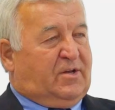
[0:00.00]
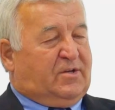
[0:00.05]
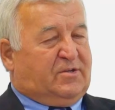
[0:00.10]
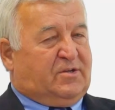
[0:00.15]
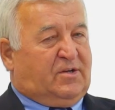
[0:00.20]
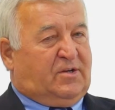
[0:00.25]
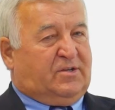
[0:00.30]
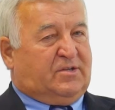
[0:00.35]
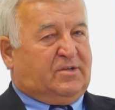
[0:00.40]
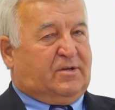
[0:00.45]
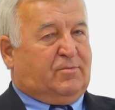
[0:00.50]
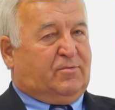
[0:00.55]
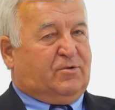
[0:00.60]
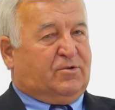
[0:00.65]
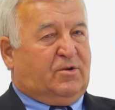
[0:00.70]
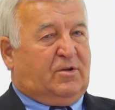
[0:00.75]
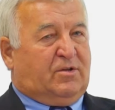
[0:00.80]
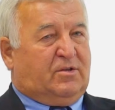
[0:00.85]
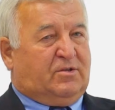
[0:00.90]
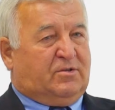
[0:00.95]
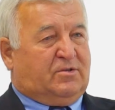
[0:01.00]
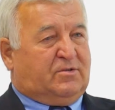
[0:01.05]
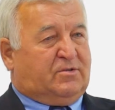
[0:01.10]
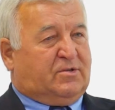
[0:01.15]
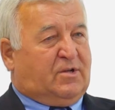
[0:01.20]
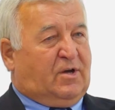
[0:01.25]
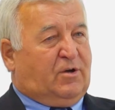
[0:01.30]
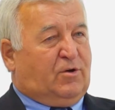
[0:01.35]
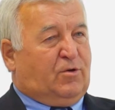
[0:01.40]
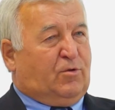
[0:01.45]
Czyli samorządy
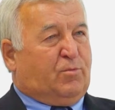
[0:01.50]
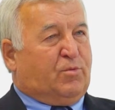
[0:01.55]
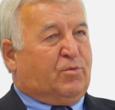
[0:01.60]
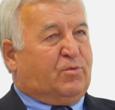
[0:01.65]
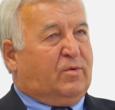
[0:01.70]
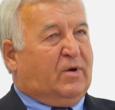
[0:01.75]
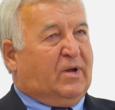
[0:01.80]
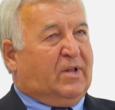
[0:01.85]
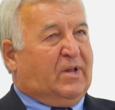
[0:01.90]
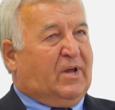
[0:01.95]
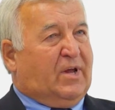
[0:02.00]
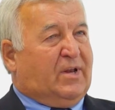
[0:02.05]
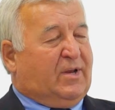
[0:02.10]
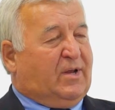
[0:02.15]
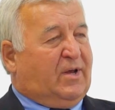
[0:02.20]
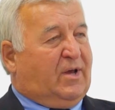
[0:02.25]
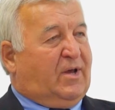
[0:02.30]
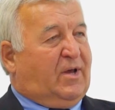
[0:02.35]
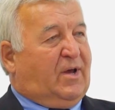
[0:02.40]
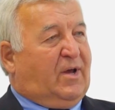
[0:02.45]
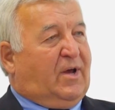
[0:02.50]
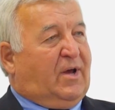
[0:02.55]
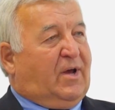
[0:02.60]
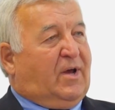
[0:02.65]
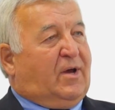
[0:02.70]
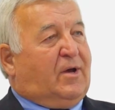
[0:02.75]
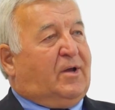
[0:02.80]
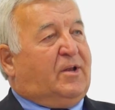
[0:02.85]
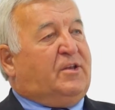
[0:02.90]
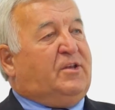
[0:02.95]
zostają obkładane
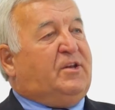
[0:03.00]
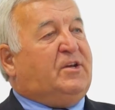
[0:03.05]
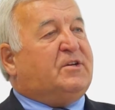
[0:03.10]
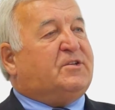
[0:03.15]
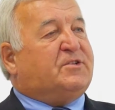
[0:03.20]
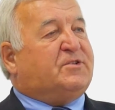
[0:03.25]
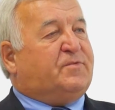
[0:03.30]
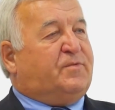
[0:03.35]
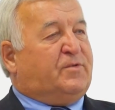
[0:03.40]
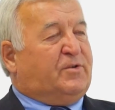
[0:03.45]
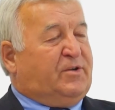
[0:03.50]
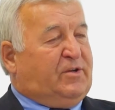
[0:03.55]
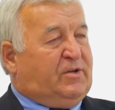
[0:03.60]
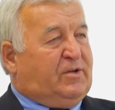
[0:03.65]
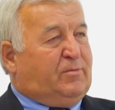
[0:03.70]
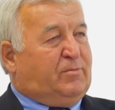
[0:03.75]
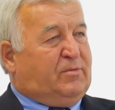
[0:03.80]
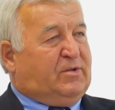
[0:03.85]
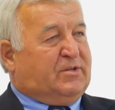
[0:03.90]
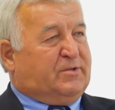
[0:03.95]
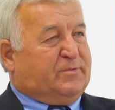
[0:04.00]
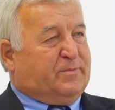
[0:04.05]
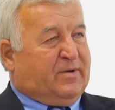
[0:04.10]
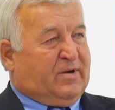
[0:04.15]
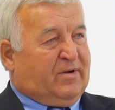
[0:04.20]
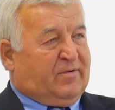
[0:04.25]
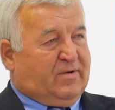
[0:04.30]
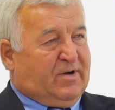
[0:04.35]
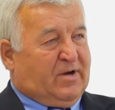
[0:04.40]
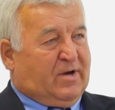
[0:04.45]
nie swoimi
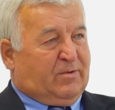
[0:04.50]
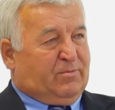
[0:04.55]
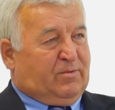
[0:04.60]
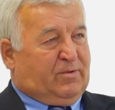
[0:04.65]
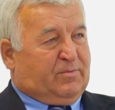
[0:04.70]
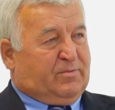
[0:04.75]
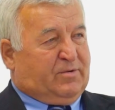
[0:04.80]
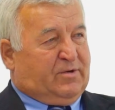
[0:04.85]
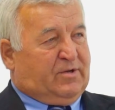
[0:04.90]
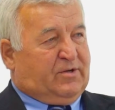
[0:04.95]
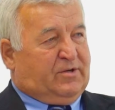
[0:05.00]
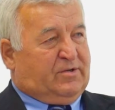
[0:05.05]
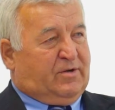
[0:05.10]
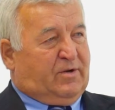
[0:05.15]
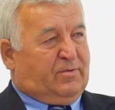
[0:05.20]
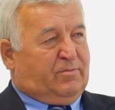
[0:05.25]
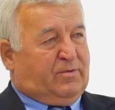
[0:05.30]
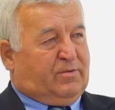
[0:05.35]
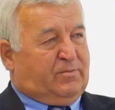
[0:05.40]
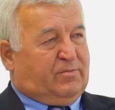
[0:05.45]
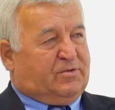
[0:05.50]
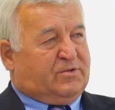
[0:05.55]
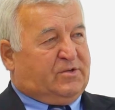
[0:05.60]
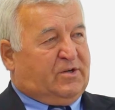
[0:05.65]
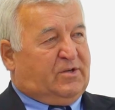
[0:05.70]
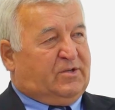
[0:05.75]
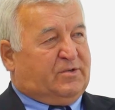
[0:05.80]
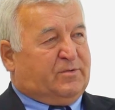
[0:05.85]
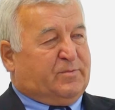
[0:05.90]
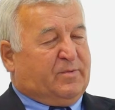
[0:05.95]
sprawami, powiedziałbym,
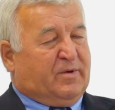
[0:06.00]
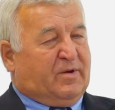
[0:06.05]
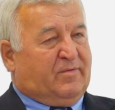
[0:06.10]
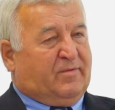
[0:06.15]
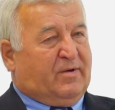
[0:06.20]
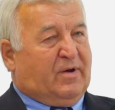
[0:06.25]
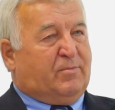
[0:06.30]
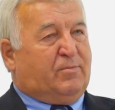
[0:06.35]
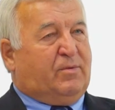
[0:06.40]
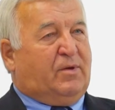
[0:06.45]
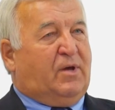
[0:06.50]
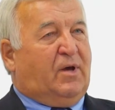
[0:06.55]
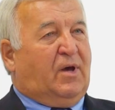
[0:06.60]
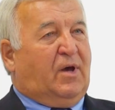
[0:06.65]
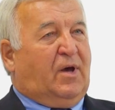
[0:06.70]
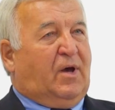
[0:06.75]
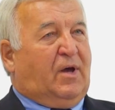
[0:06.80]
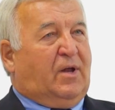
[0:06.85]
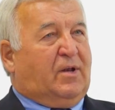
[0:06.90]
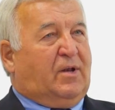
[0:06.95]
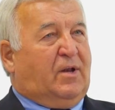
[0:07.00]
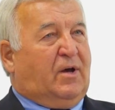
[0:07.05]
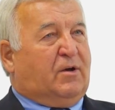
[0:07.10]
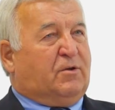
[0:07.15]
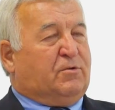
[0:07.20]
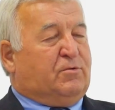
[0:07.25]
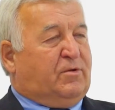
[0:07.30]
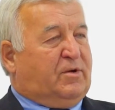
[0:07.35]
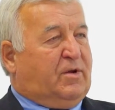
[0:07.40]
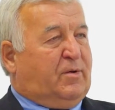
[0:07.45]
czyli sprawami, na
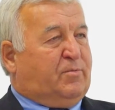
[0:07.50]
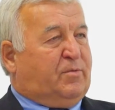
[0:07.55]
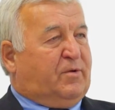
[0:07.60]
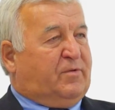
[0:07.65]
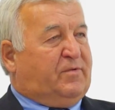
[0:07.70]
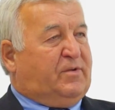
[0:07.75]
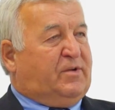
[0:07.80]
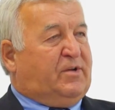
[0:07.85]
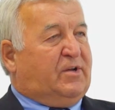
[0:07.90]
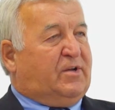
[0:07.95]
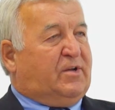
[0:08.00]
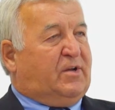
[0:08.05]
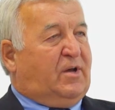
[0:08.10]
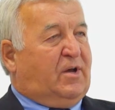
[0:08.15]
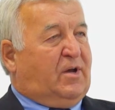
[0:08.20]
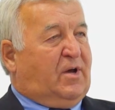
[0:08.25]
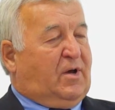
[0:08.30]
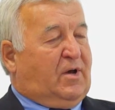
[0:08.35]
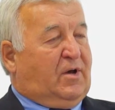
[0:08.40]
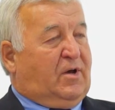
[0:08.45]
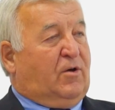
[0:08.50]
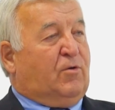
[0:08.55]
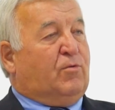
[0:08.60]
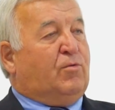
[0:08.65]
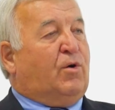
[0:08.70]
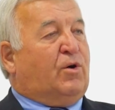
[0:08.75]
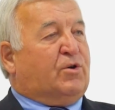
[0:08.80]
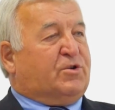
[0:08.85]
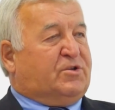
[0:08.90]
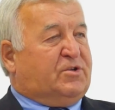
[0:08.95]
które powinien
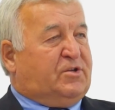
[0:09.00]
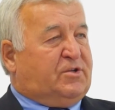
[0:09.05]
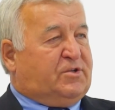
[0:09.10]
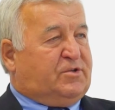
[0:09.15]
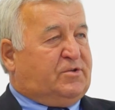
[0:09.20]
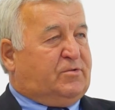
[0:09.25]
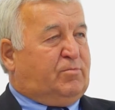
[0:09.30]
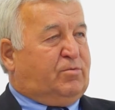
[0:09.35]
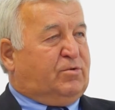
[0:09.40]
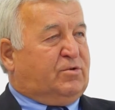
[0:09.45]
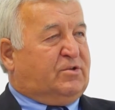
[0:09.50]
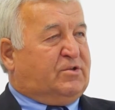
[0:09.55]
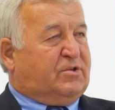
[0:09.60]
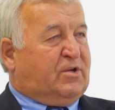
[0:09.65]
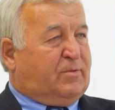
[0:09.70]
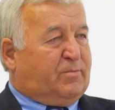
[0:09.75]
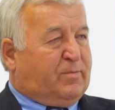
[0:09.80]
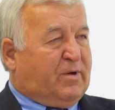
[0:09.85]
łożyć budżet